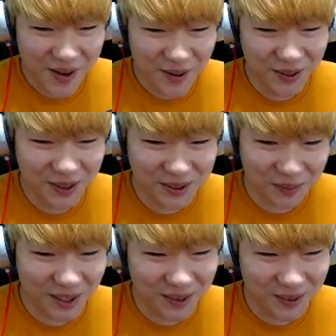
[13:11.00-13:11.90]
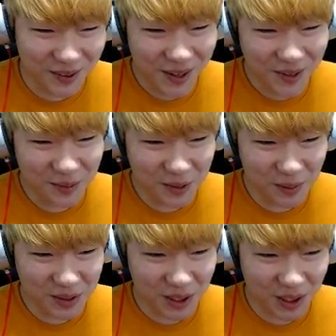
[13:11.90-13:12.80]
어쩔 수 없다고 좀만
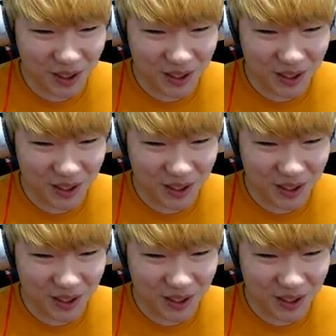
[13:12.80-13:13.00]
참자